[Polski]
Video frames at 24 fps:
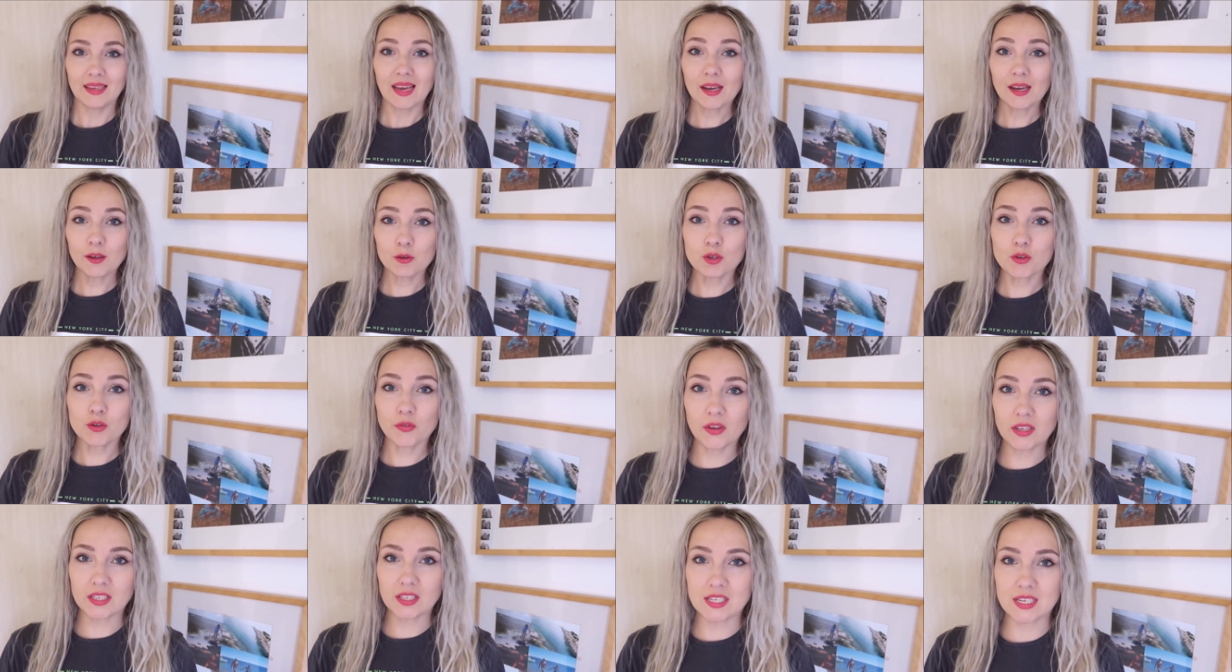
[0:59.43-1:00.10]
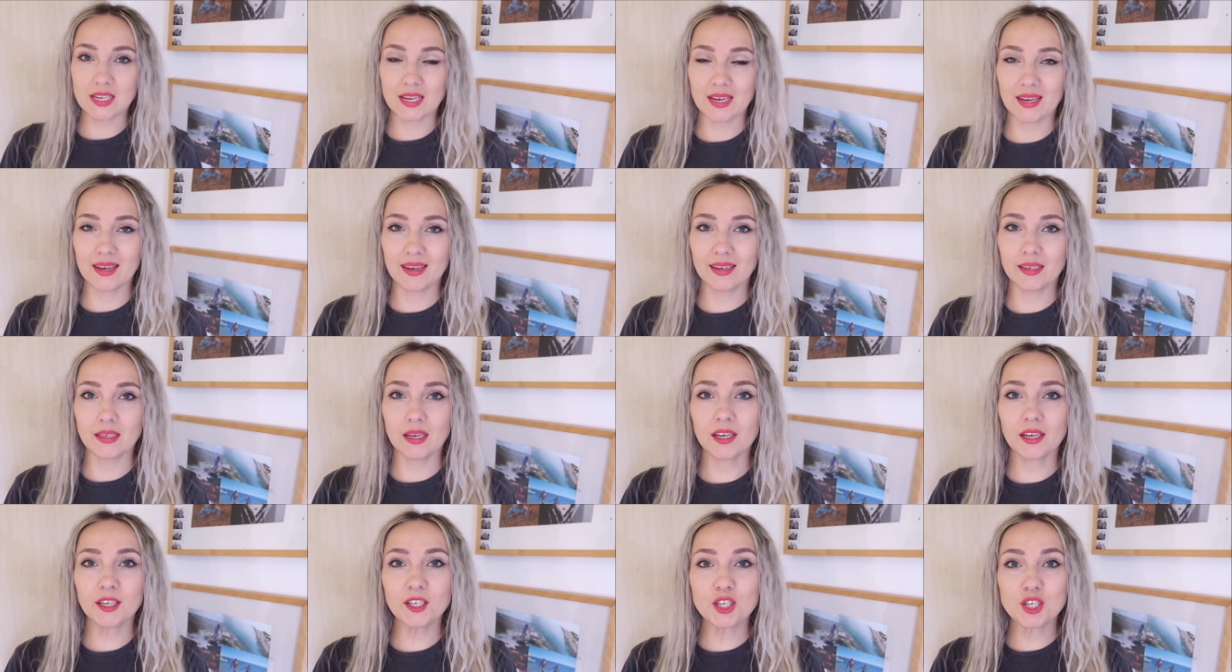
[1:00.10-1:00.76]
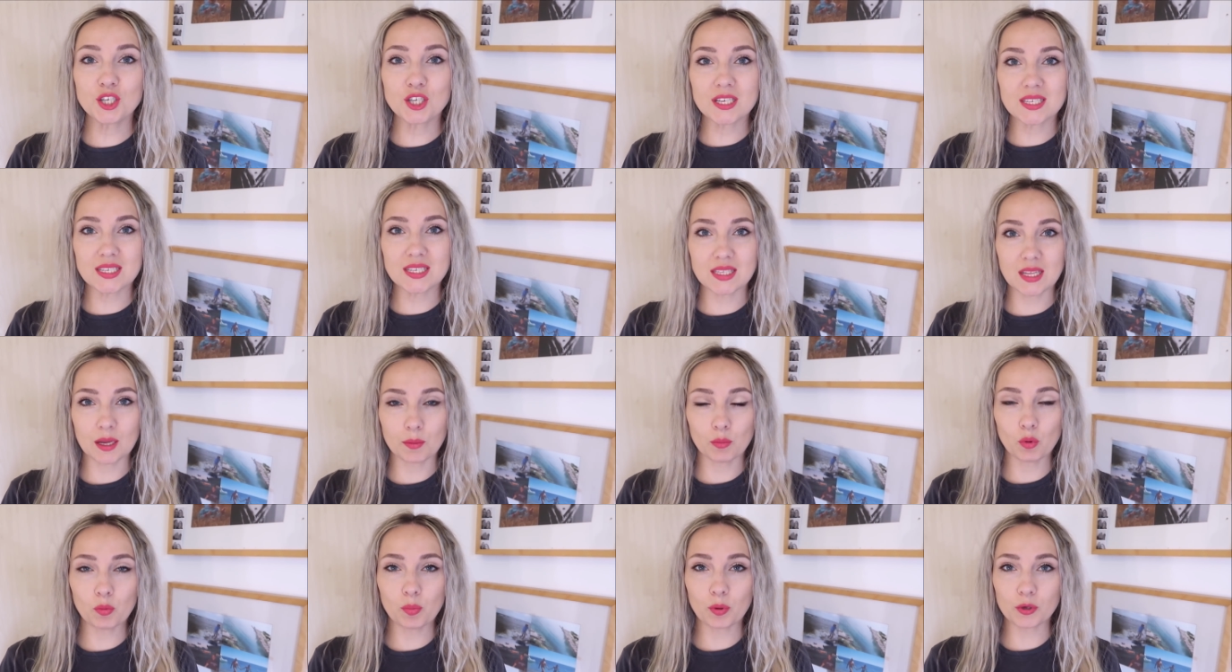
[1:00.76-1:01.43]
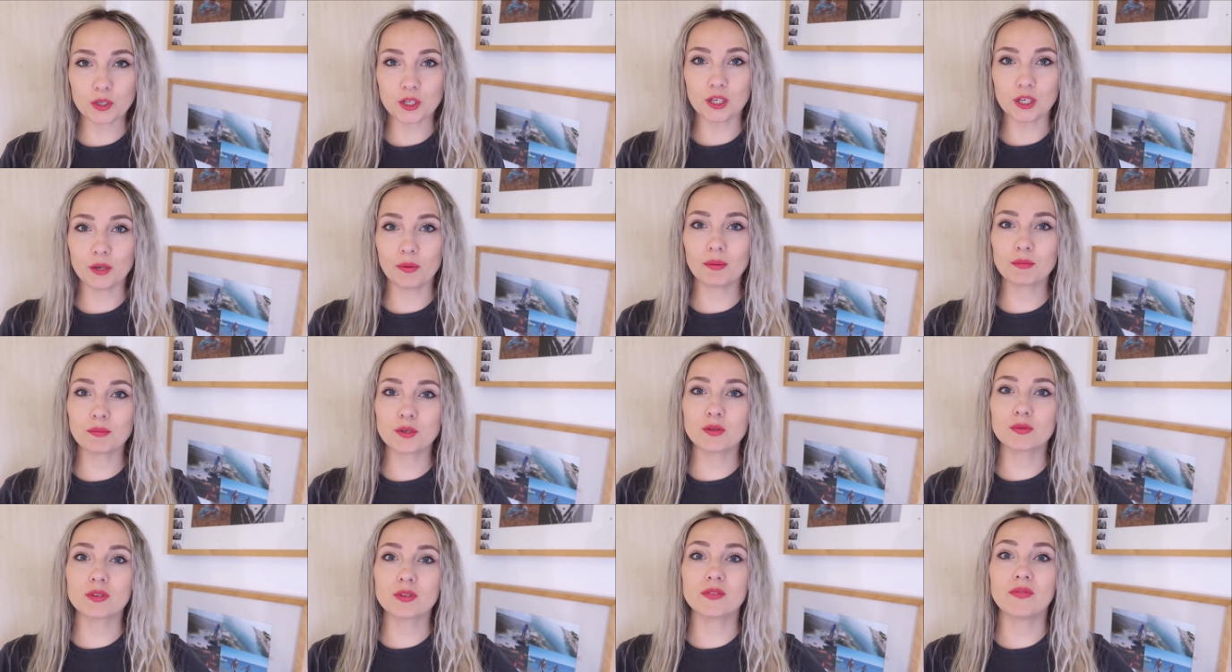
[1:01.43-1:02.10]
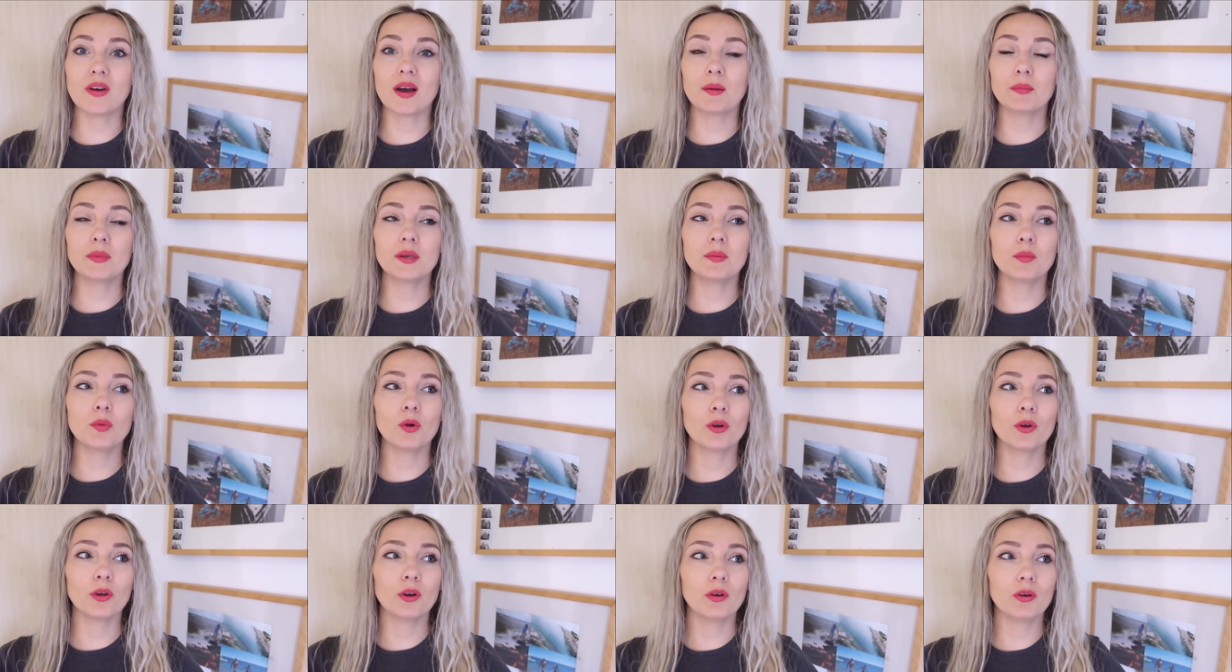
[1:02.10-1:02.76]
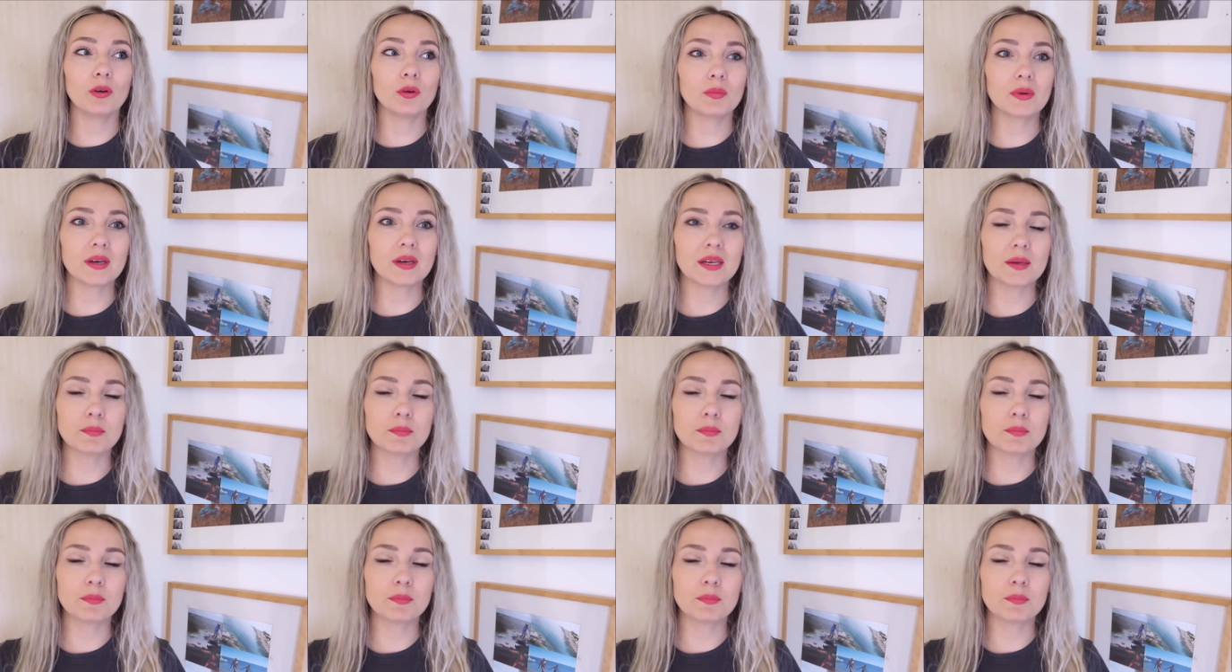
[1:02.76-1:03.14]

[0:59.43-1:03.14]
Jak już wiecie, jakiś czas temu podzieliłam się z Wami moją